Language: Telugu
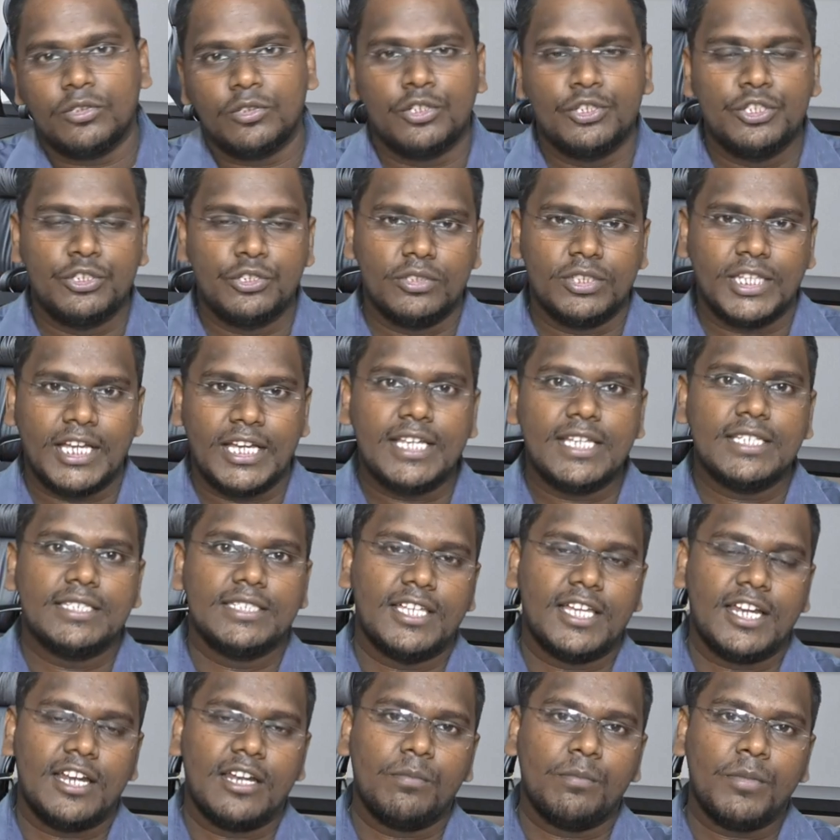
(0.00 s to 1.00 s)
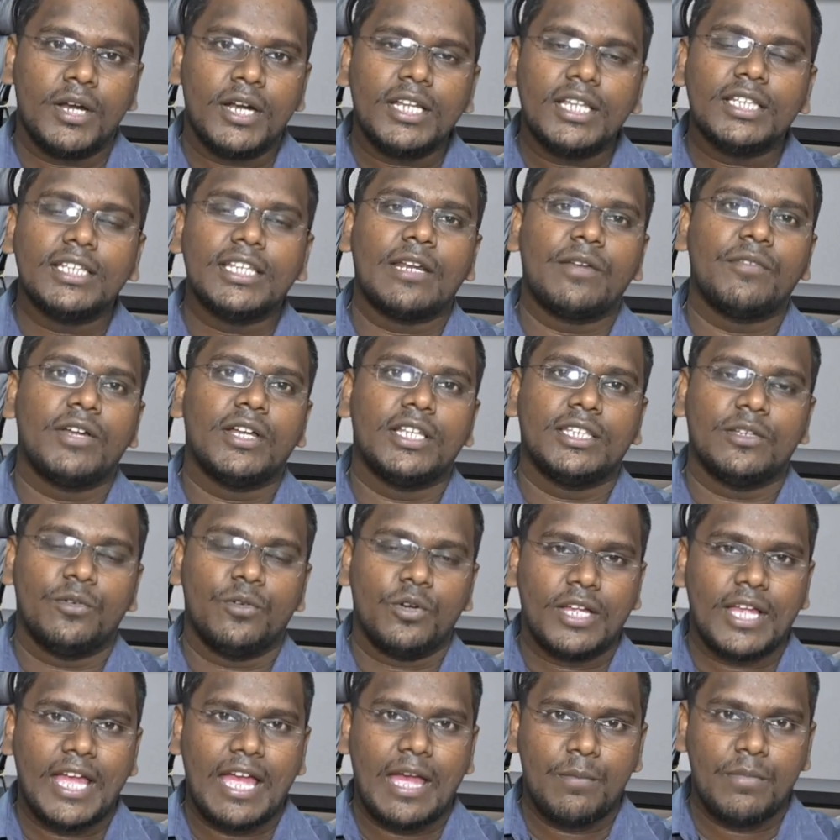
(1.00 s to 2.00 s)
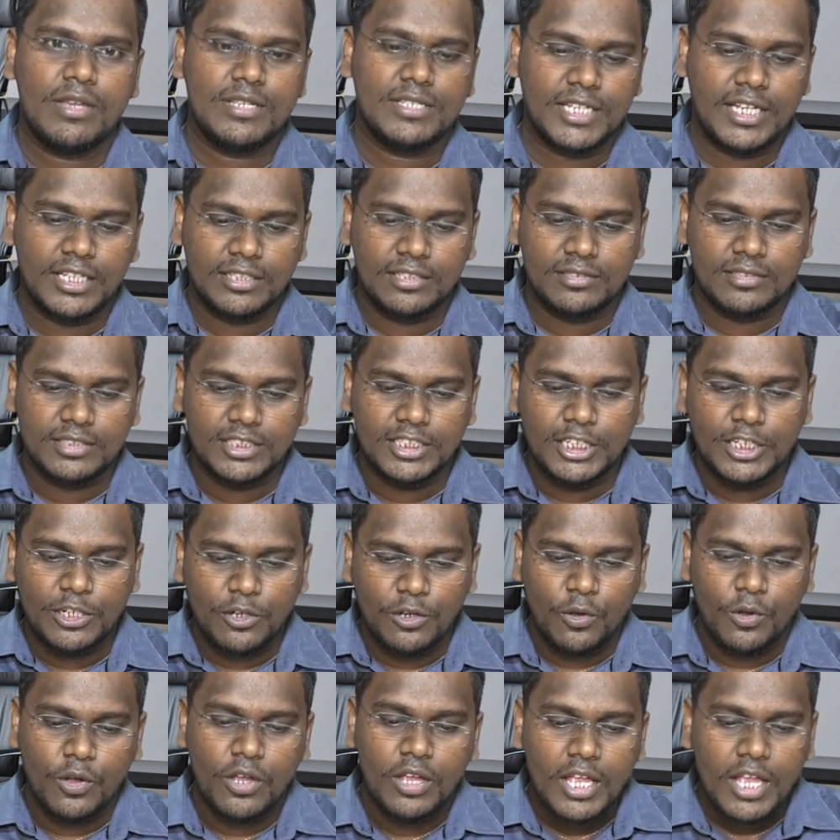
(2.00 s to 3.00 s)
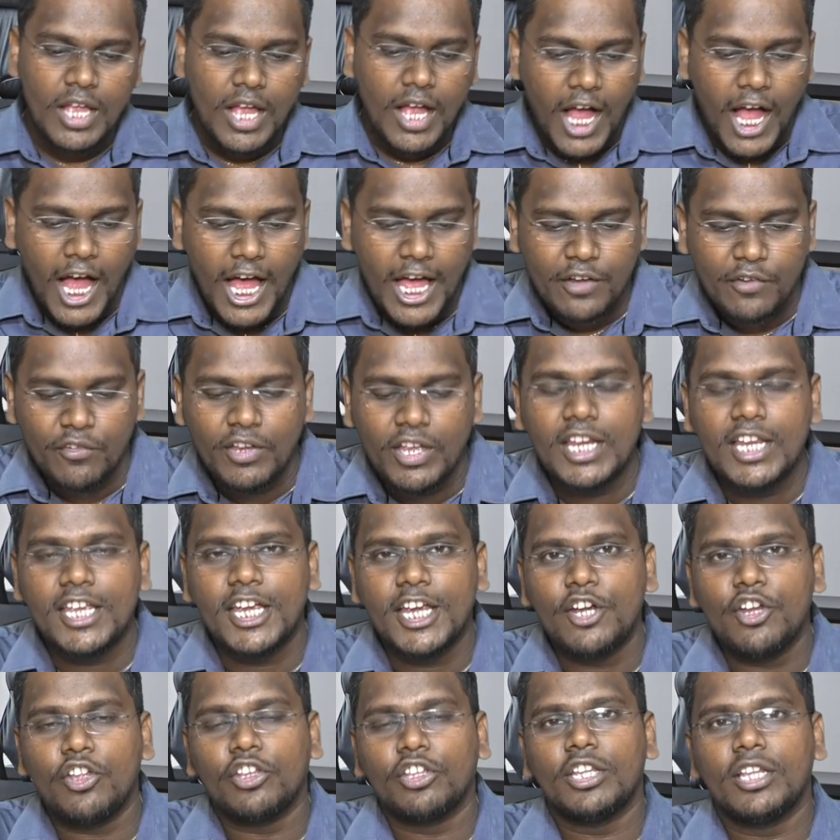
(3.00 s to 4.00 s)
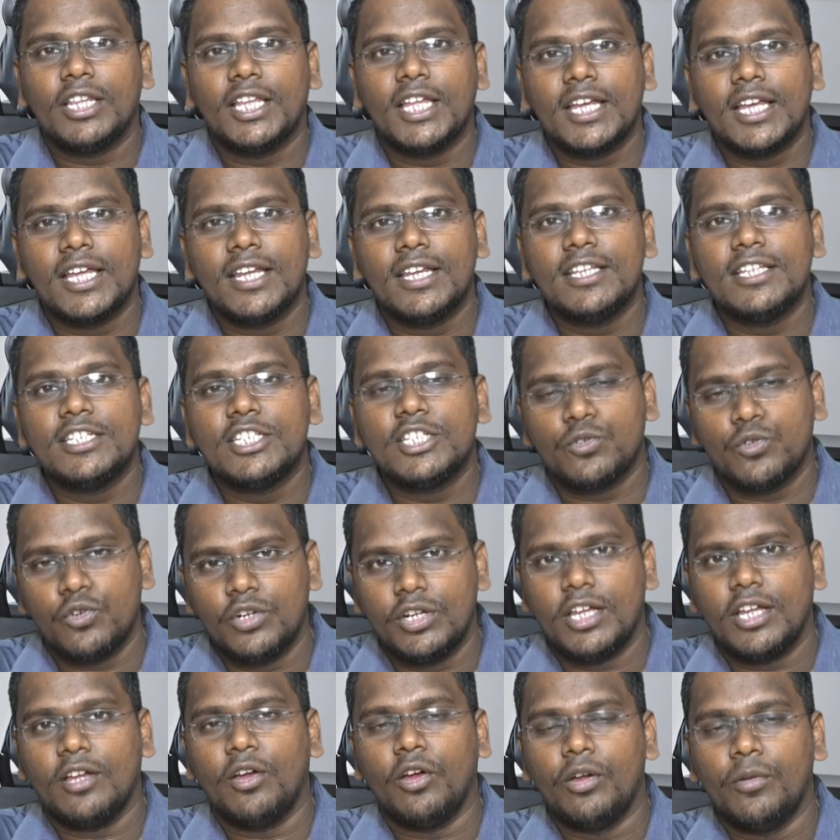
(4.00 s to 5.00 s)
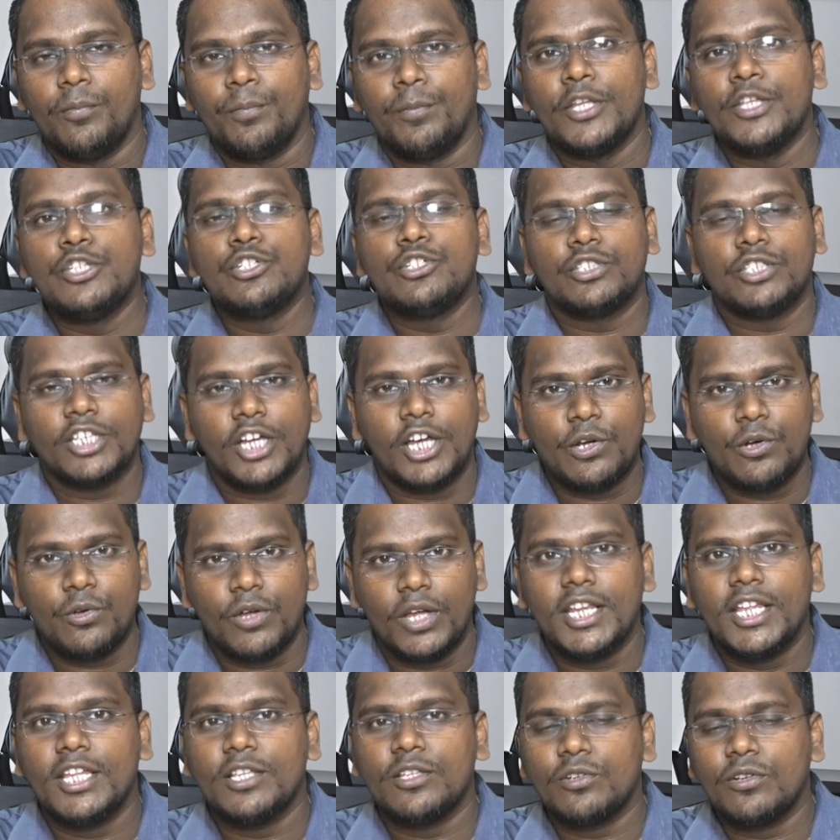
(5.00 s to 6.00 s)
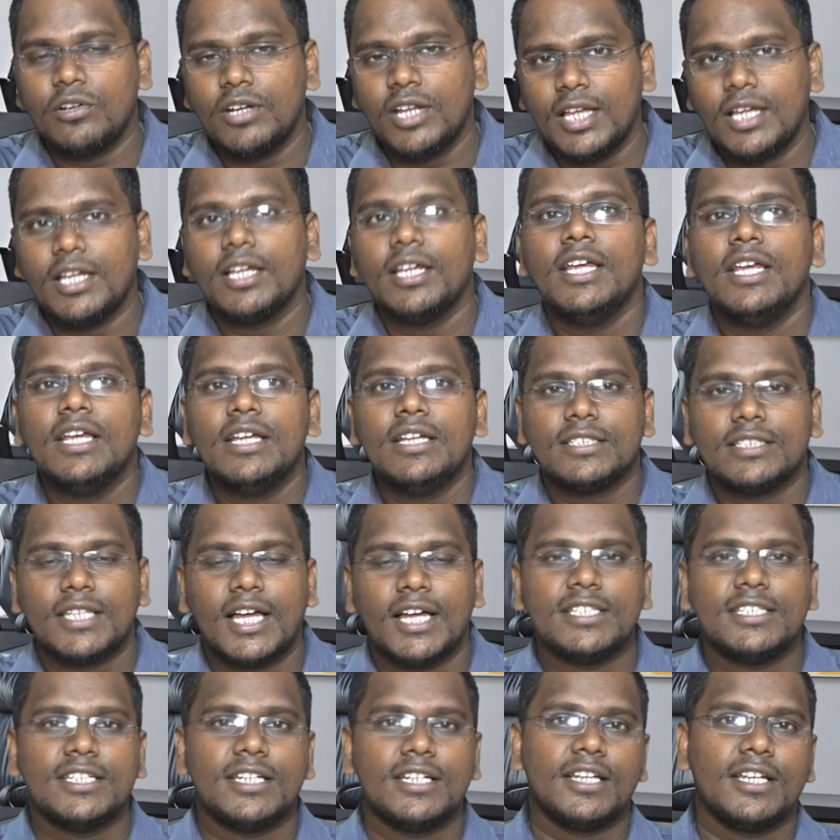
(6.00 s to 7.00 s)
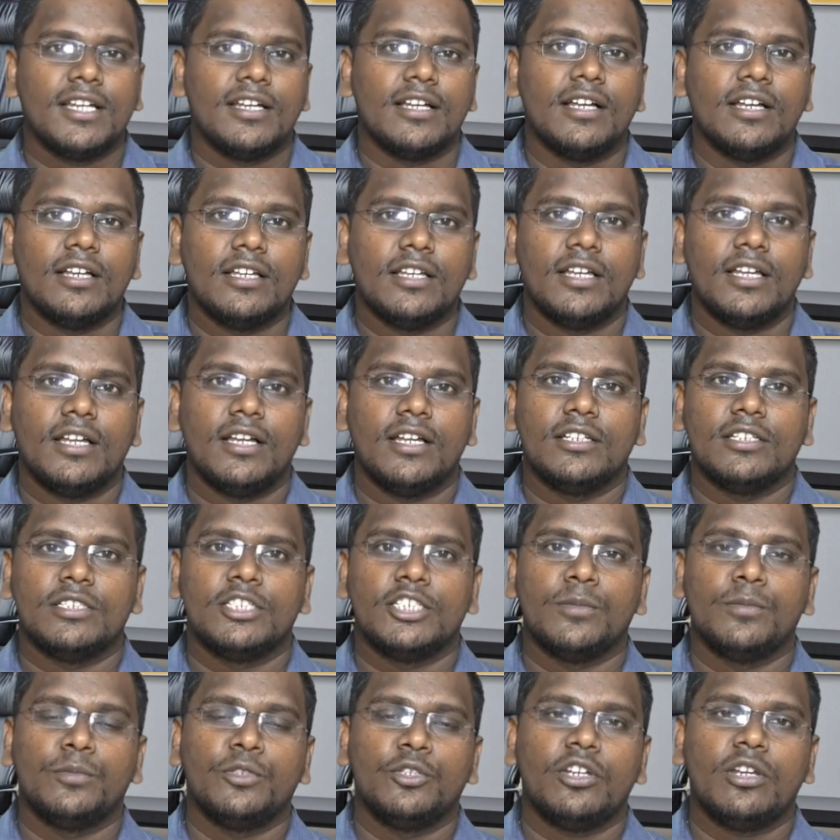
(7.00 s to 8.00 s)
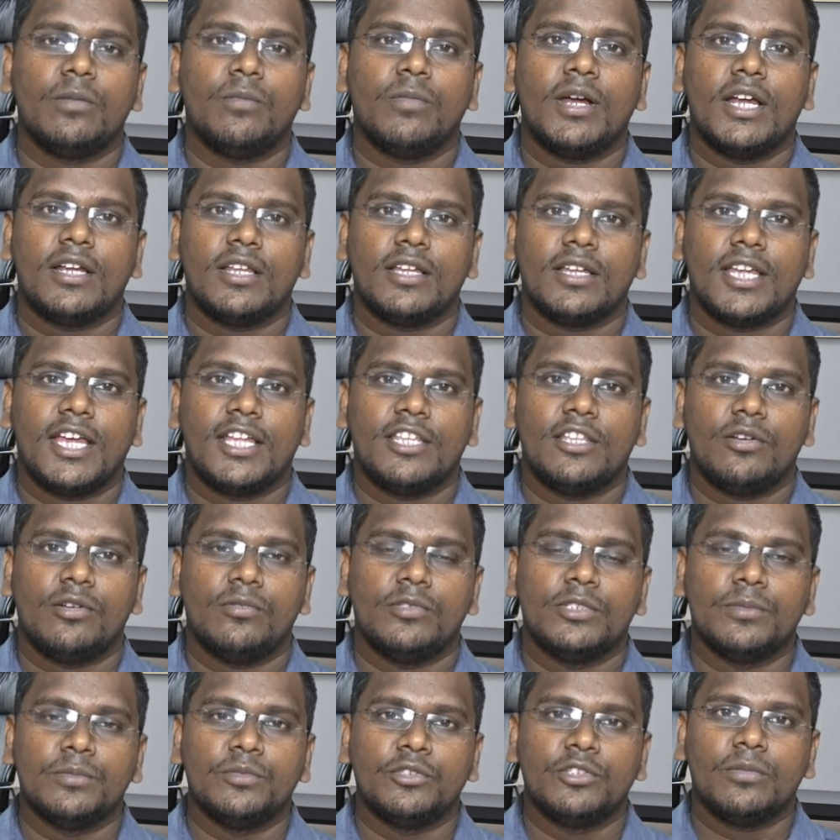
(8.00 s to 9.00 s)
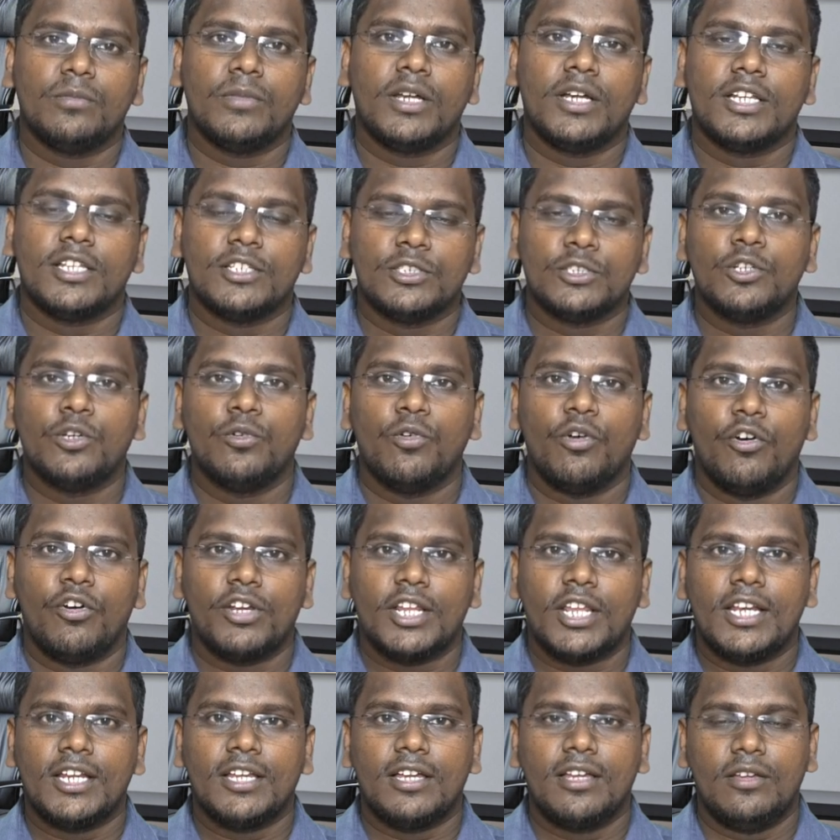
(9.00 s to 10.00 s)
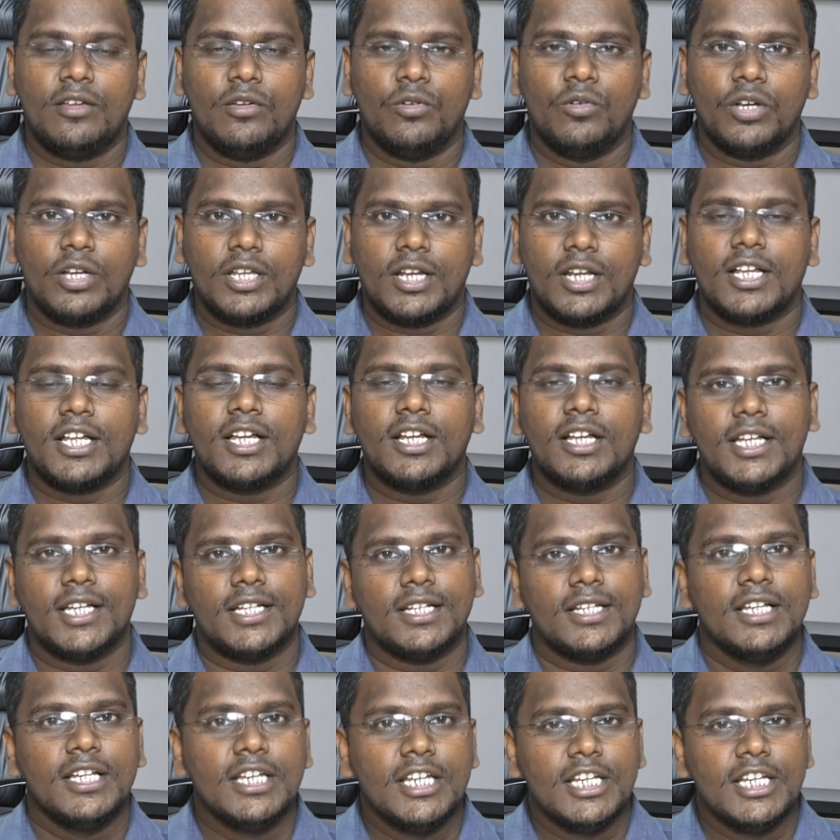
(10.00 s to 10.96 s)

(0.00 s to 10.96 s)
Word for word: కొంచెం తగ్గిస్తారనమాట తర్వాత ఒక యాభై శాతం సీట్లు ఆరు వేల ఏడు వందల దగ్గర నుంచి కూడా పెంచుతారు అనేది కూడా తాజాగా చెబుతున్న మాట కేంద్రం చెబుతున్న మాట సో ఓవరాల్గా ఒక రకంగా